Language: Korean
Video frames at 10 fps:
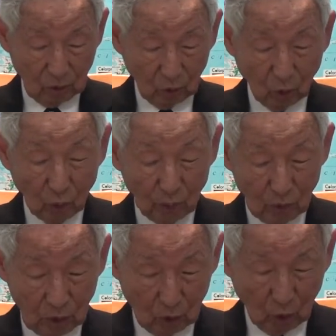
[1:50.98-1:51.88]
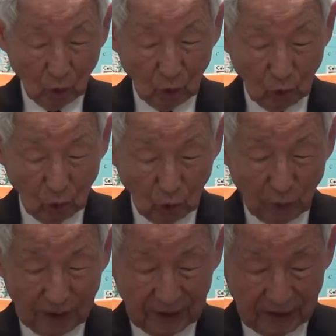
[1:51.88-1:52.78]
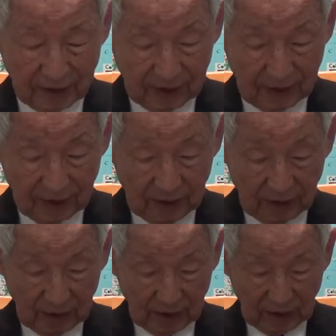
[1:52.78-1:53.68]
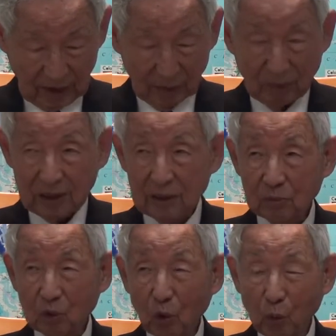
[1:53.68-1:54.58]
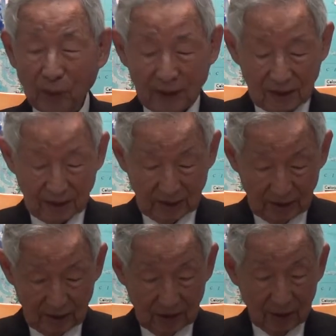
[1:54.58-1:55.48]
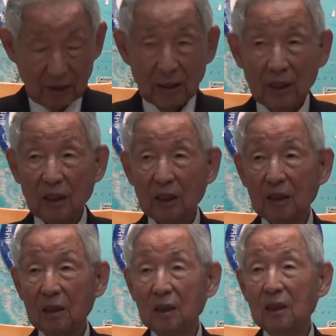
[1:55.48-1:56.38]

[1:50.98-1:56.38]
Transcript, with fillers: 교, 교, 교회인데 에, 말하자면 교파인데 에,